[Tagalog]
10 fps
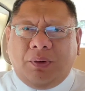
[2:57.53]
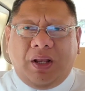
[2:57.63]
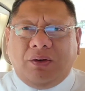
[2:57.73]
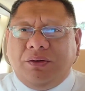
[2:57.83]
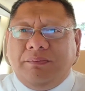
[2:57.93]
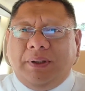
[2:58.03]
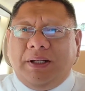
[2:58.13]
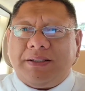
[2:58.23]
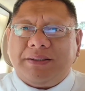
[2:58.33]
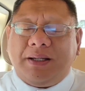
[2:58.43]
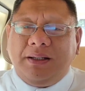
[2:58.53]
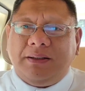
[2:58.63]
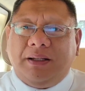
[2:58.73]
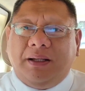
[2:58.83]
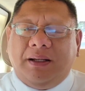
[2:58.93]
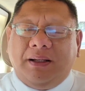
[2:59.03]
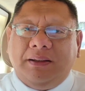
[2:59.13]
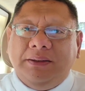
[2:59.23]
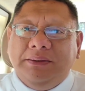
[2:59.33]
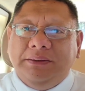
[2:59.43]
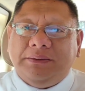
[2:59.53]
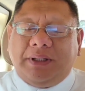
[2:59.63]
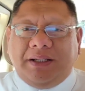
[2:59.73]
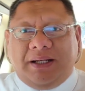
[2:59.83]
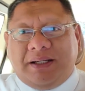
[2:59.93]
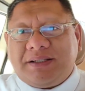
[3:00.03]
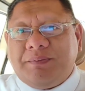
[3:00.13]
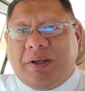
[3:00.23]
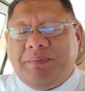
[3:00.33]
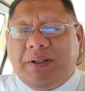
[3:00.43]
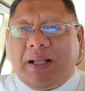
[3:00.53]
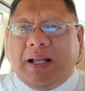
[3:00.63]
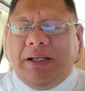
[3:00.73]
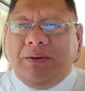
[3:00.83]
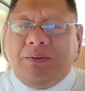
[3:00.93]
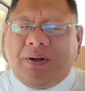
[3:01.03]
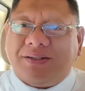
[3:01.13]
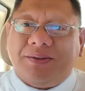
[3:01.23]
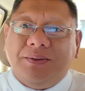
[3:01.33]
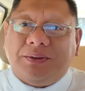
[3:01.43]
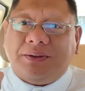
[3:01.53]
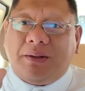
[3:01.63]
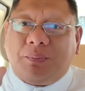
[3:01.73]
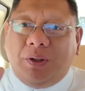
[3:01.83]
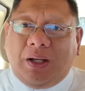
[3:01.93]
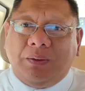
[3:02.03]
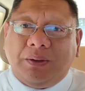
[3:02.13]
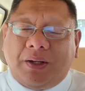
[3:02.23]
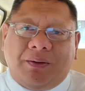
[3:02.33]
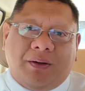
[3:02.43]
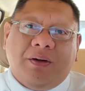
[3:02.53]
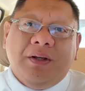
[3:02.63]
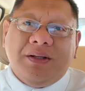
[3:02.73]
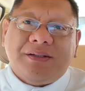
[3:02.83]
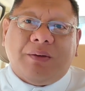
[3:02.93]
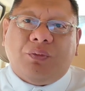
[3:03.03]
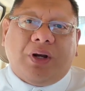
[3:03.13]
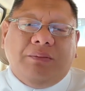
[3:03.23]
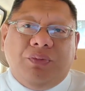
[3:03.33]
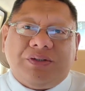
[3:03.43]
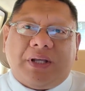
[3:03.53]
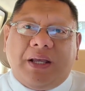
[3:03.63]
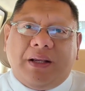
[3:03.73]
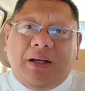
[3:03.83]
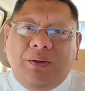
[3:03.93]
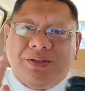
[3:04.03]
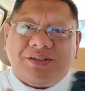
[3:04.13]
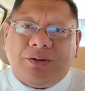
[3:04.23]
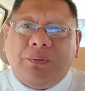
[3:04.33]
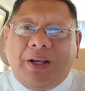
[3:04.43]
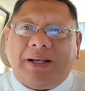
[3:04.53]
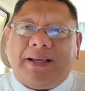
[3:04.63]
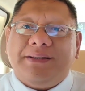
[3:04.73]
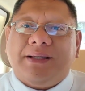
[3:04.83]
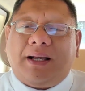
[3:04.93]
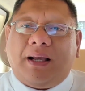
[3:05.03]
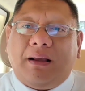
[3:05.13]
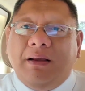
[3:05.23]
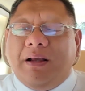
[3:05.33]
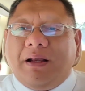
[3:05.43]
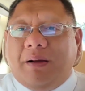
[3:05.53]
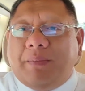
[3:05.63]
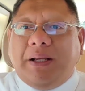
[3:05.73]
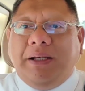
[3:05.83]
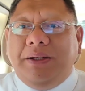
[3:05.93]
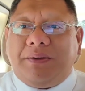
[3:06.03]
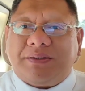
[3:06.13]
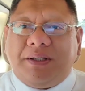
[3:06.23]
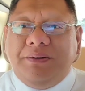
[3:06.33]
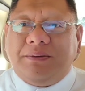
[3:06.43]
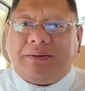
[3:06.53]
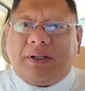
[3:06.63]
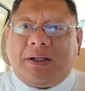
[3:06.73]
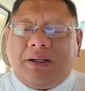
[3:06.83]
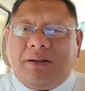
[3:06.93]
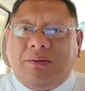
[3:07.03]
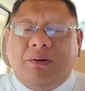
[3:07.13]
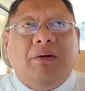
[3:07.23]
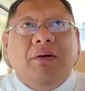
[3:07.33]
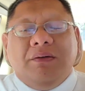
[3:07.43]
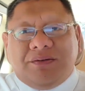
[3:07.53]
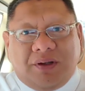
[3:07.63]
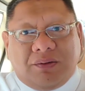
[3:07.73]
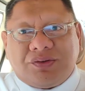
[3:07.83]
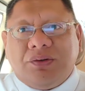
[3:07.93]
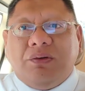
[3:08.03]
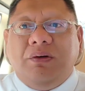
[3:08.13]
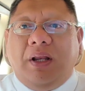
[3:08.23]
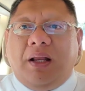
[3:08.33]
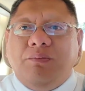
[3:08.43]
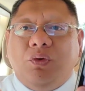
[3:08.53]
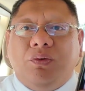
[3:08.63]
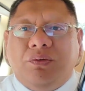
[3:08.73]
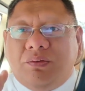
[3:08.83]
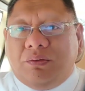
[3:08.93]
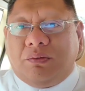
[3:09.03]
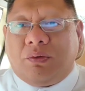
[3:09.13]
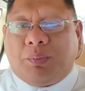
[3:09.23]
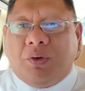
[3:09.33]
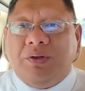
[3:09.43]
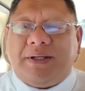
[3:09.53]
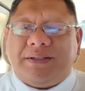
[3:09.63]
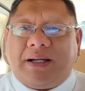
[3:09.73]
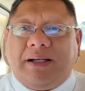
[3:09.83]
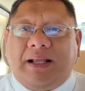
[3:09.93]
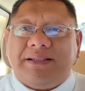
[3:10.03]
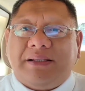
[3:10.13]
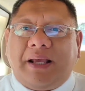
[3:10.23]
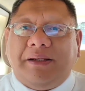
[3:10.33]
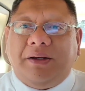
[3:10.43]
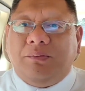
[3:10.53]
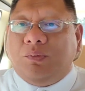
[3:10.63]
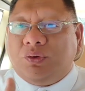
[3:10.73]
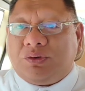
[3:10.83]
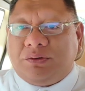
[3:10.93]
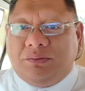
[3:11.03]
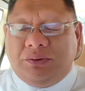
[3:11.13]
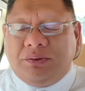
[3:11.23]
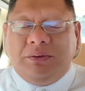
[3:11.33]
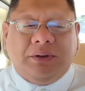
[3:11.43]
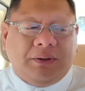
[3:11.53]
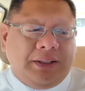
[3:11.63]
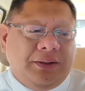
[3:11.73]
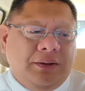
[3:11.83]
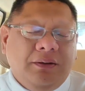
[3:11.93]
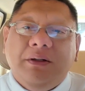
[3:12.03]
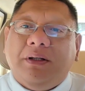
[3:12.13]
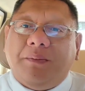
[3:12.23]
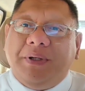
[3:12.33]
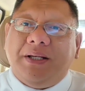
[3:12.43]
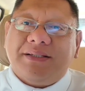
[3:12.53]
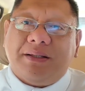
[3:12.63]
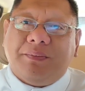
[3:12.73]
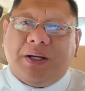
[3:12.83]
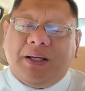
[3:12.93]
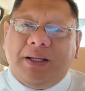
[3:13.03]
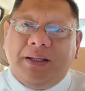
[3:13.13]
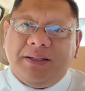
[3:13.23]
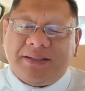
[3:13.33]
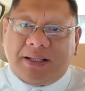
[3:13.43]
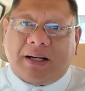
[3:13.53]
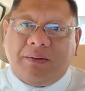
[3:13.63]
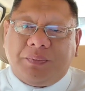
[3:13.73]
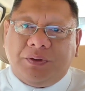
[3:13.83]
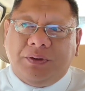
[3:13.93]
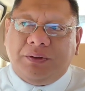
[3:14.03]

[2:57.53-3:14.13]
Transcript: pulahon ba na siya na uh, na diri sa may binalyo sungot nga Pulakon kay or somewhere in Busay nga Los Sowel kay siya nga gamayng liok sa yuta or si kusog ulan mo prone kay siya landslide and most no kuan no labi na sa may siraw